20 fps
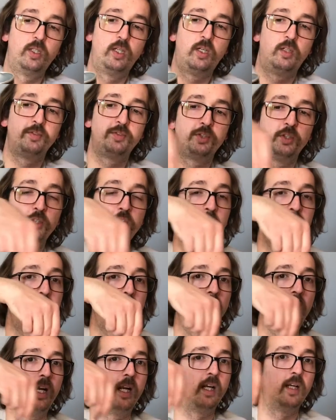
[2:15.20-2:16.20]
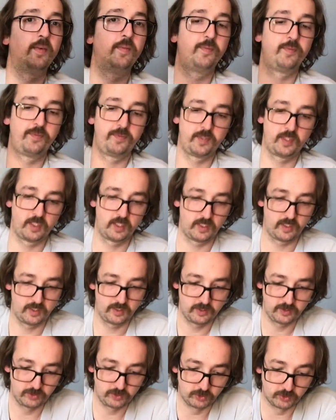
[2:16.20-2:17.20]
en faisant une spirale.
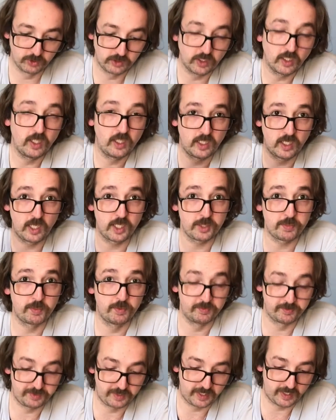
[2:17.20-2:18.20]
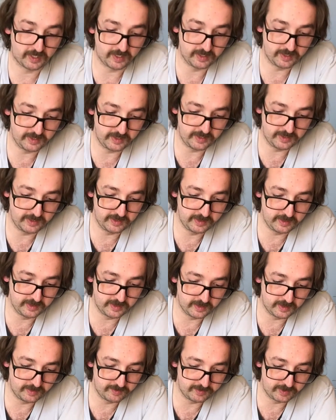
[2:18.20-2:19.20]
Donc là, je peux me faire
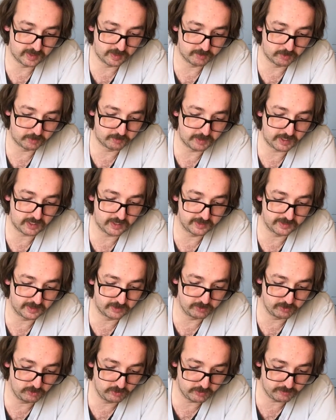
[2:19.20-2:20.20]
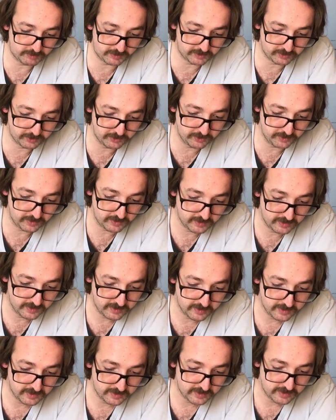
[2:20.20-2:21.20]
aider évidemment par un adulte, parce que
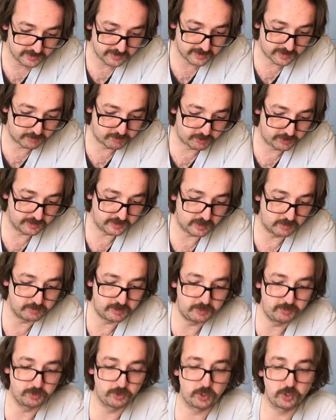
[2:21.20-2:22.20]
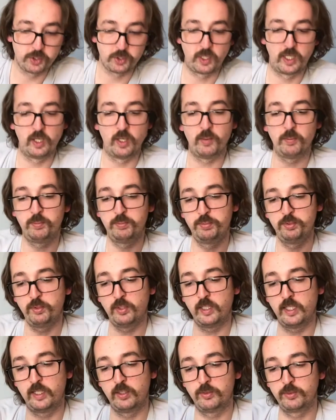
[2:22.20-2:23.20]
ça peut être un petit peu dangereux. Alors,
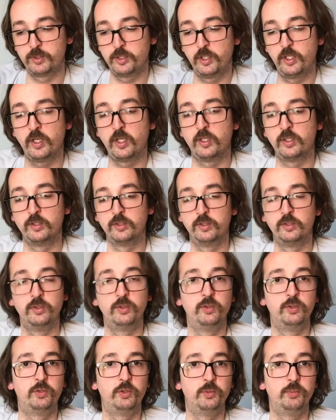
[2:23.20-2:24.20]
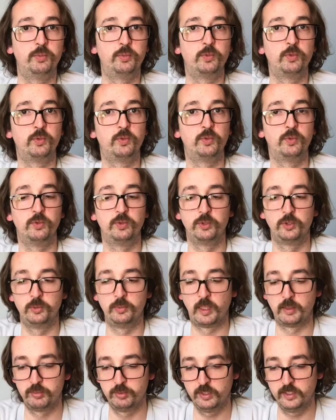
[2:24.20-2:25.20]
pour la longueur de,
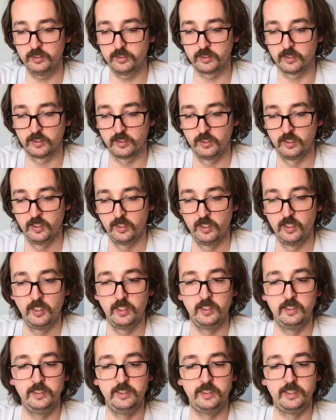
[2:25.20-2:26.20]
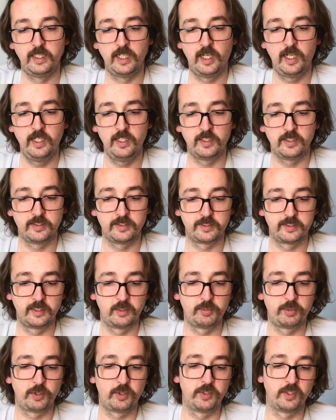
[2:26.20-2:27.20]
ma pointe, l'idéal, c'est
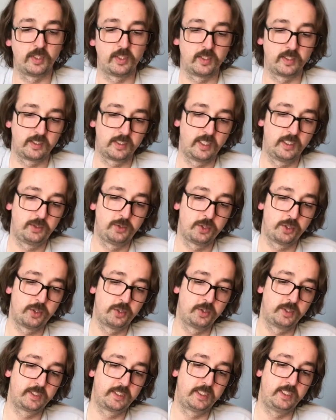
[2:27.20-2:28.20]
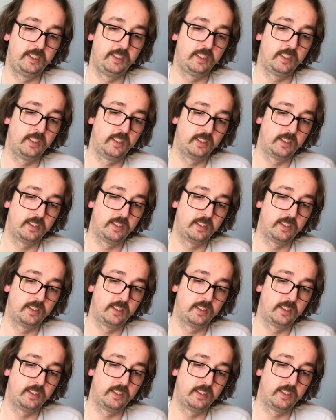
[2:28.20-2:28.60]
de prendre quelque chose qui